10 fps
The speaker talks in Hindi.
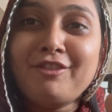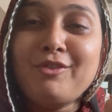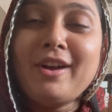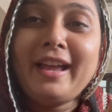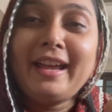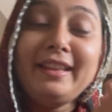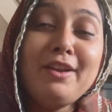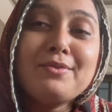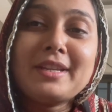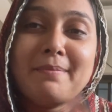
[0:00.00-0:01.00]
फ्लू आया है
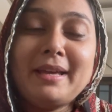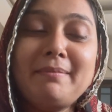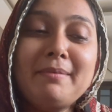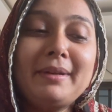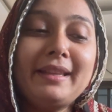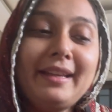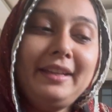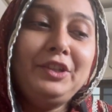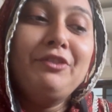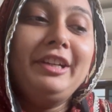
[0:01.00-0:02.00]
ना उसके बारे में बता रही
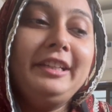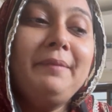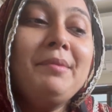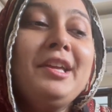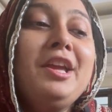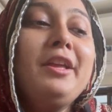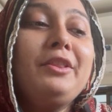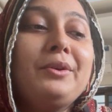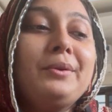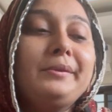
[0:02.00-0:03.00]
थी वही
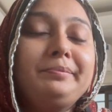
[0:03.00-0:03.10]
तो